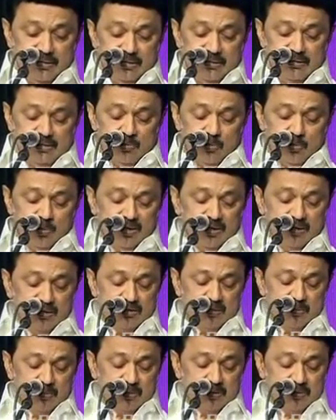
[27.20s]
இந்த
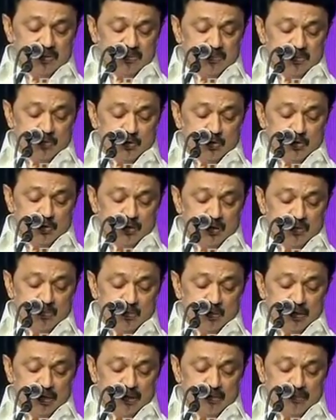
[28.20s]
உலகத்தமிழ் புத்தொழில்
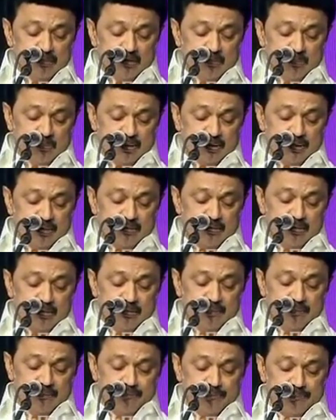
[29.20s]
முதலீட்டார் மாநாட்டில்